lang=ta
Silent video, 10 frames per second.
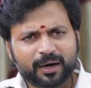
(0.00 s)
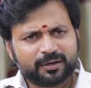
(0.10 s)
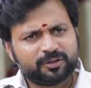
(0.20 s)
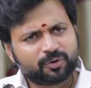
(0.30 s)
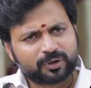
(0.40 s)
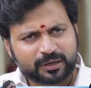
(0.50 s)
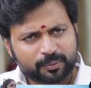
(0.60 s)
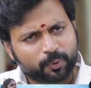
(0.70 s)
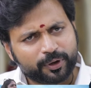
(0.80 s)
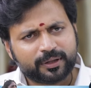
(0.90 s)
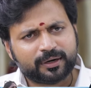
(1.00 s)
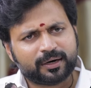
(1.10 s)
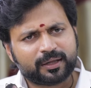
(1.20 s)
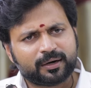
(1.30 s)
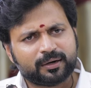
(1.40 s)
அப்போ பாரதி சொன்னதுல
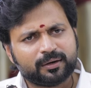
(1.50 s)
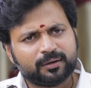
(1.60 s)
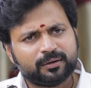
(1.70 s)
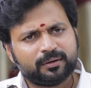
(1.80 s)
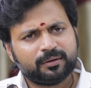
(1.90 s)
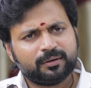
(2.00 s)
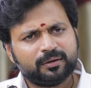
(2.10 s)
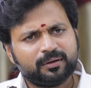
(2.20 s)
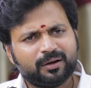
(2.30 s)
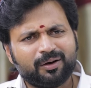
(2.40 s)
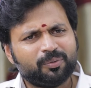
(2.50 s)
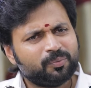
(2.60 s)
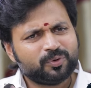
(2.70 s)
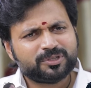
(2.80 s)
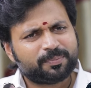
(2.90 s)
போய் தான் நினைக்கிறேன் நான்
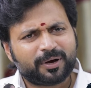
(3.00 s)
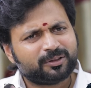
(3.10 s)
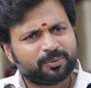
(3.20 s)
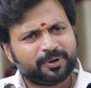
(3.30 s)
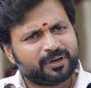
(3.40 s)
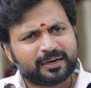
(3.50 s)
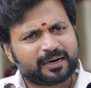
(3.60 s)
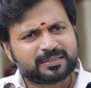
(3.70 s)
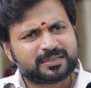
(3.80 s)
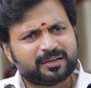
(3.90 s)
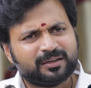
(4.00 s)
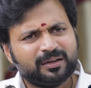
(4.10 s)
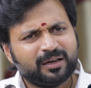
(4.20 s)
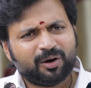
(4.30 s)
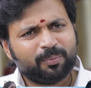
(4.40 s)
அவன் மூஞ்ச பார்த்தோன்னே
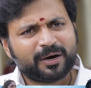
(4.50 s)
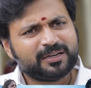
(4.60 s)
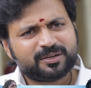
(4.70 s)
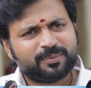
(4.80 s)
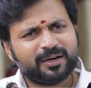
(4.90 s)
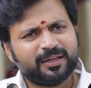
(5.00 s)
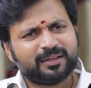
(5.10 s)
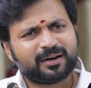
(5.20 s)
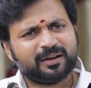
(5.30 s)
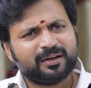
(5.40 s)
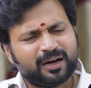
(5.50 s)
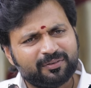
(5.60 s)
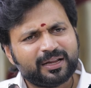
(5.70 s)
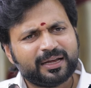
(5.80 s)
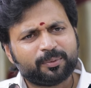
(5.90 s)
நினைச்சேன்டி நான் அவன் படிச்ச மாதிரியே
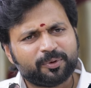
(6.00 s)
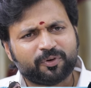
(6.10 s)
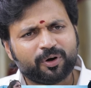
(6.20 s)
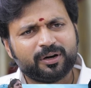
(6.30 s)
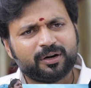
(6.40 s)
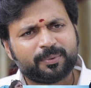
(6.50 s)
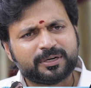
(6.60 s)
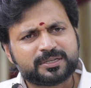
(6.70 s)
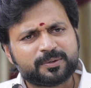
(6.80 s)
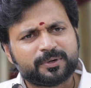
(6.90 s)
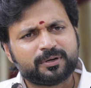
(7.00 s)
தெரிலடி அவன் எங்க போய் ஃபாரின் எல்லாம்